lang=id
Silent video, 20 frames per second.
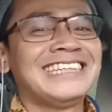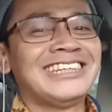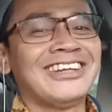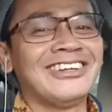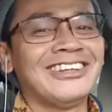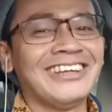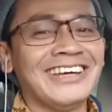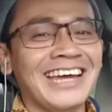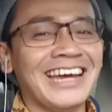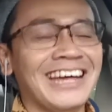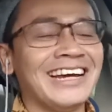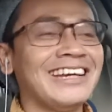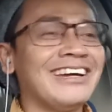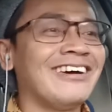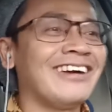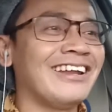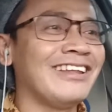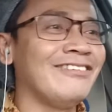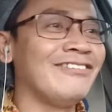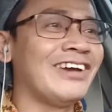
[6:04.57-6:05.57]
contoh yang
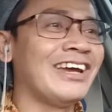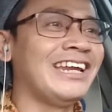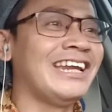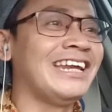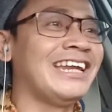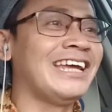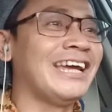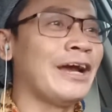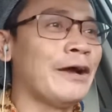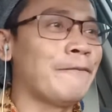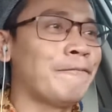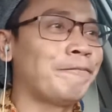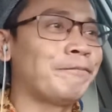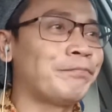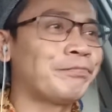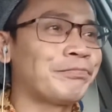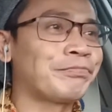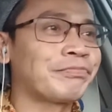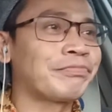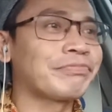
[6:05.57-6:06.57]
konkret mungkin ini ya
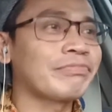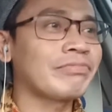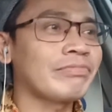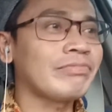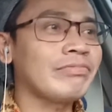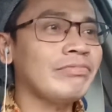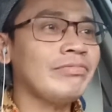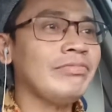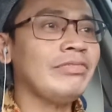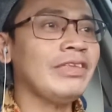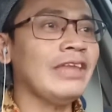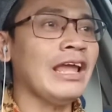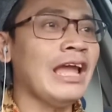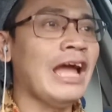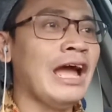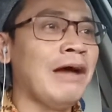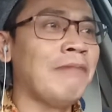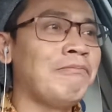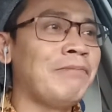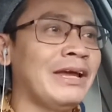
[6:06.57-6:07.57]

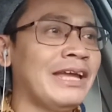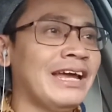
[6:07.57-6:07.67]
apa